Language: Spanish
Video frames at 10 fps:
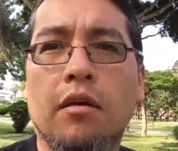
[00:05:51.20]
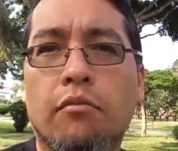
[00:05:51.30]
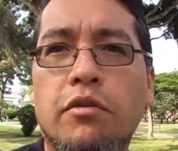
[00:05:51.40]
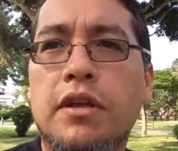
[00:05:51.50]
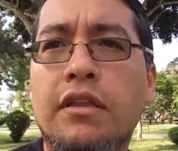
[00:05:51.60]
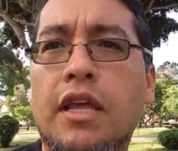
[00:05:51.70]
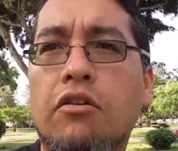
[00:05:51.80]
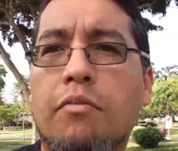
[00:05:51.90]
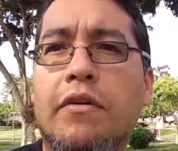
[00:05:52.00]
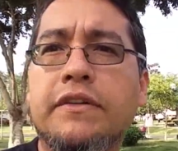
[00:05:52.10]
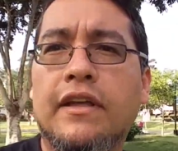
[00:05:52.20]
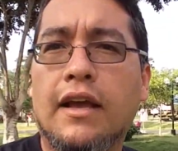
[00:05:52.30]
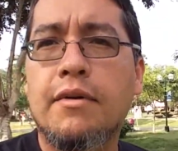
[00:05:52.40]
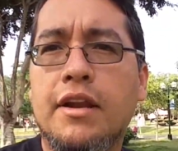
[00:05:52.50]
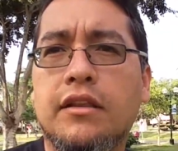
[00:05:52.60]
Muy bien, tengo a prueba esta
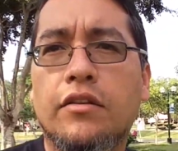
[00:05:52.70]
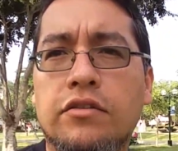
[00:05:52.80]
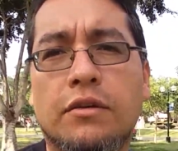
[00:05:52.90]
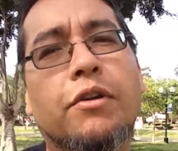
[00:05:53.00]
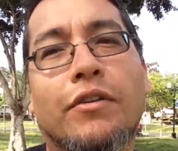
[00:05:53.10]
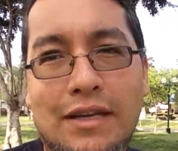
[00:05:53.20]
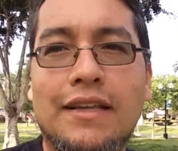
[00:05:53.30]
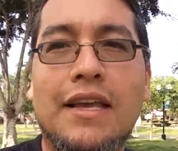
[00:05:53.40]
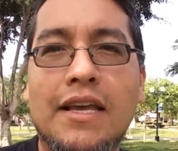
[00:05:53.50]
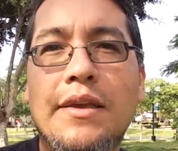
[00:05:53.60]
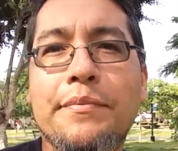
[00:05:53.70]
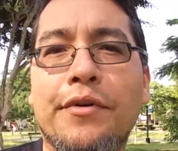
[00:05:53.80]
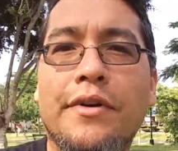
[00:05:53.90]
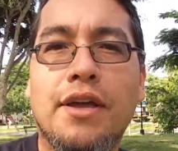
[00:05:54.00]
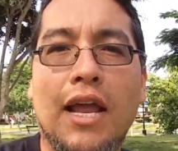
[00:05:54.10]
cámara entonces, bueno, este
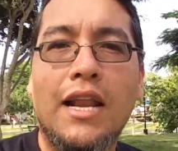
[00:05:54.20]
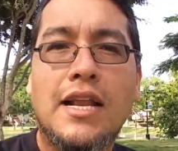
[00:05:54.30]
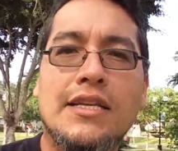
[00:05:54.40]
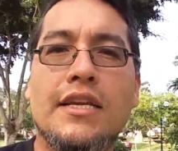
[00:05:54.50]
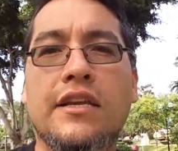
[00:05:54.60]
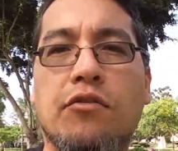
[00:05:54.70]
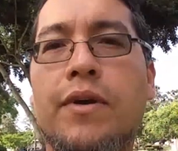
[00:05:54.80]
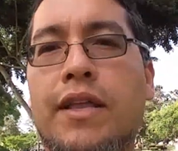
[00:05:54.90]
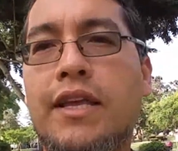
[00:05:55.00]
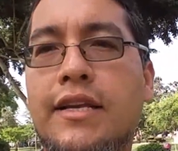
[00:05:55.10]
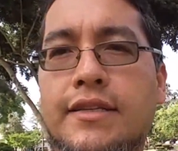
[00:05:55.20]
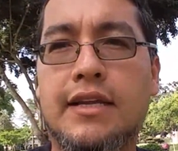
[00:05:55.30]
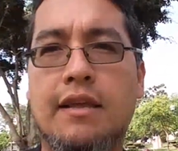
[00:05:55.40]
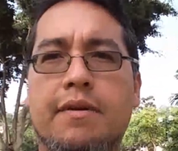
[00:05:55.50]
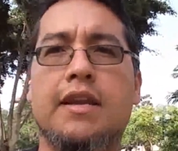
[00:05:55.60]
equipo, el LG V10, ¿qué
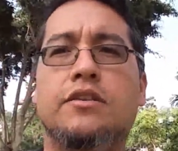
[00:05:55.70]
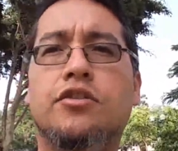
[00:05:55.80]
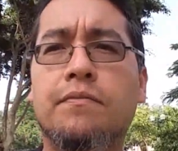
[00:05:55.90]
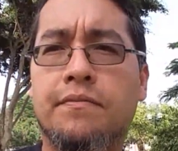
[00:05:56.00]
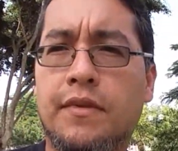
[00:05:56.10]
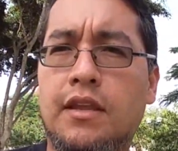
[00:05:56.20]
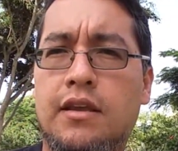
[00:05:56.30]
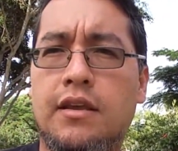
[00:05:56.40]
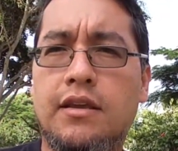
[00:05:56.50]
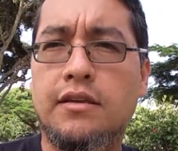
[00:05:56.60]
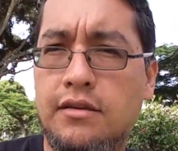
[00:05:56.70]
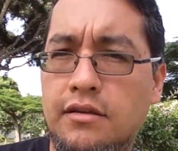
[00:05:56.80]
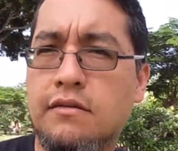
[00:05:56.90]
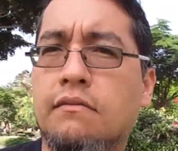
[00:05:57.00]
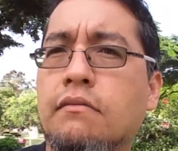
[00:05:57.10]
te pareció?
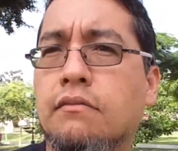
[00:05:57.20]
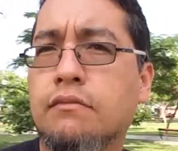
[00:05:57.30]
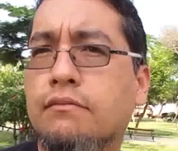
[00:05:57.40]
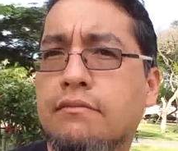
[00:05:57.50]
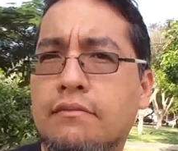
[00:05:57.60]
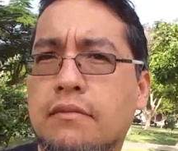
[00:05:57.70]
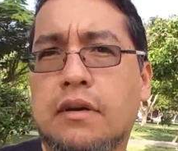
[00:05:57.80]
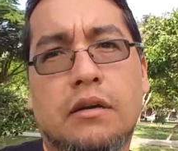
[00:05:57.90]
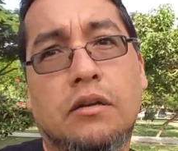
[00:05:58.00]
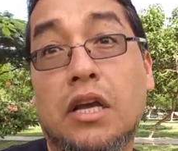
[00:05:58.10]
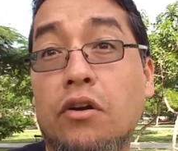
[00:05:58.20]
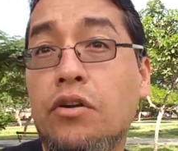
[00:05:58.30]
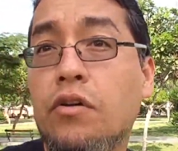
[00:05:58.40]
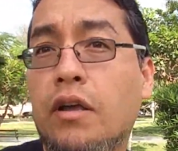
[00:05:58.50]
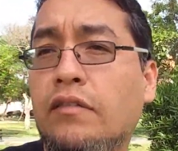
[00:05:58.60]
Eh, creo
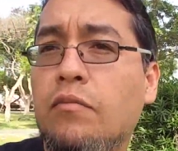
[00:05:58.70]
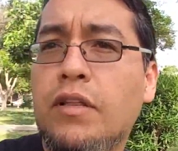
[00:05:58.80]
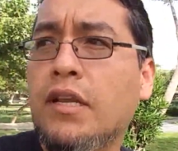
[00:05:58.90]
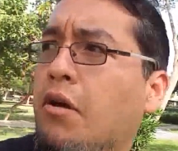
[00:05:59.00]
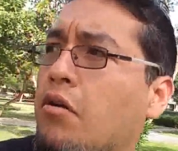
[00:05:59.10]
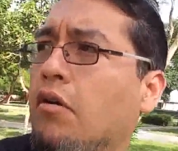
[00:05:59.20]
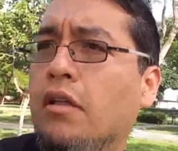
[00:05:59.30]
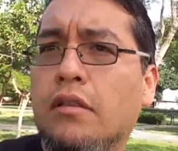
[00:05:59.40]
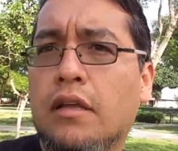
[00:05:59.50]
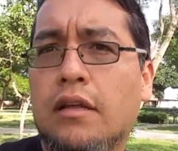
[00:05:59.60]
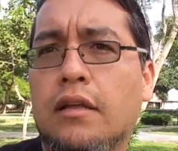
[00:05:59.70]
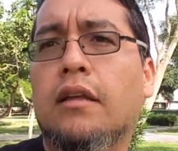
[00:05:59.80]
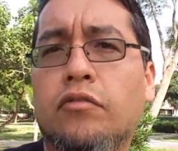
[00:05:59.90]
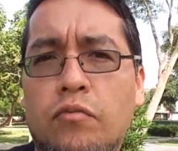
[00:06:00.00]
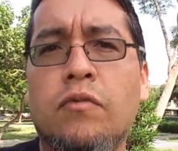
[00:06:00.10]
yo que hace un buen trabajo, ¿ah?
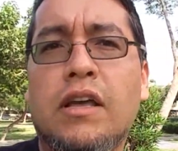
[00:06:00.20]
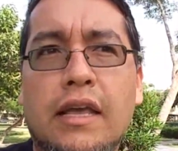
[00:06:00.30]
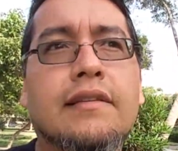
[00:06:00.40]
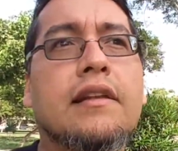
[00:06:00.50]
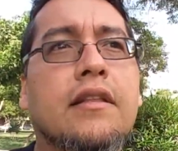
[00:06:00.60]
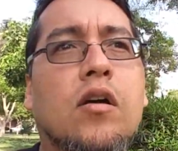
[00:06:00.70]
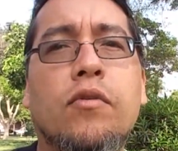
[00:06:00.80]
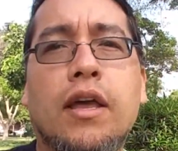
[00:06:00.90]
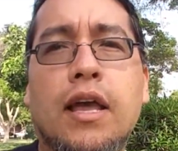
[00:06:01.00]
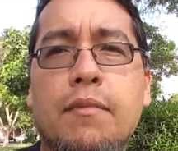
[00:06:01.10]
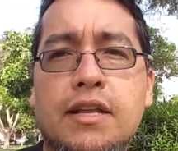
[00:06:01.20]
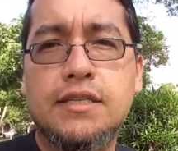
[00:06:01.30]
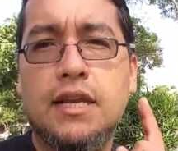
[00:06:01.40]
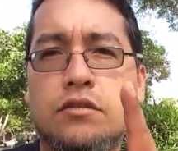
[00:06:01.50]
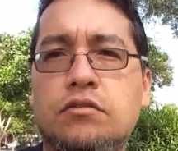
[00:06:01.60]
es un excelente combo de cámaras,
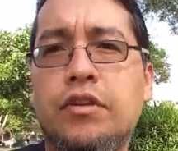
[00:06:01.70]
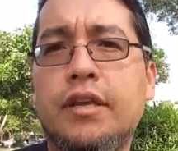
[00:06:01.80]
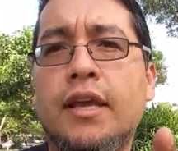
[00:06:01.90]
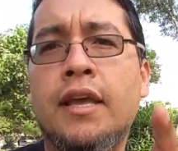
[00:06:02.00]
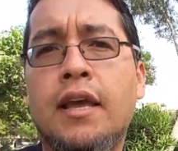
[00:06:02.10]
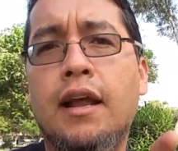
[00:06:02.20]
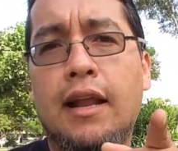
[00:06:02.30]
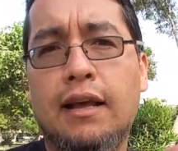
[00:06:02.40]
el asunto es que las